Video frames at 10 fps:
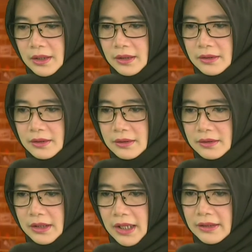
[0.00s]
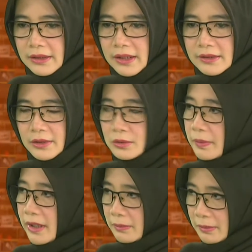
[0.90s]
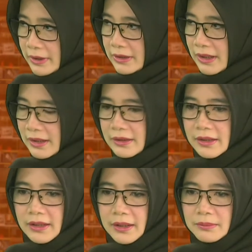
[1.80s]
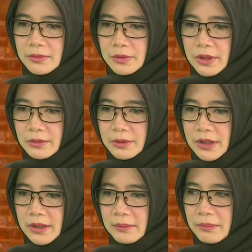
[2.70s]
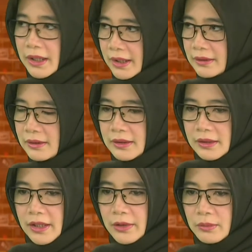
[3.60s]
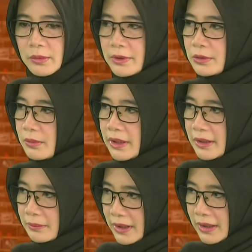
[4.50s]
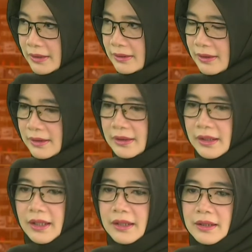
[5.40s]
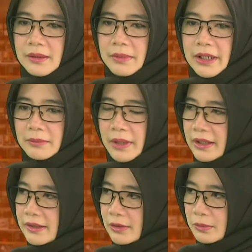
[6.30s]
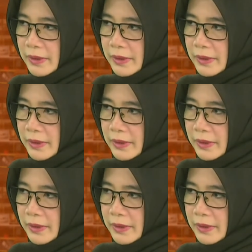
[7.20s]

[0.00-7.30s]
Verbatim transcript: uh, terkait dengan satu PR pemerintah di dalam hmm. Undang-Undang Pangan, ya. yaitu membentuk Badan Pangan. Oke. Okay. Nah, Badan Pangan ini satu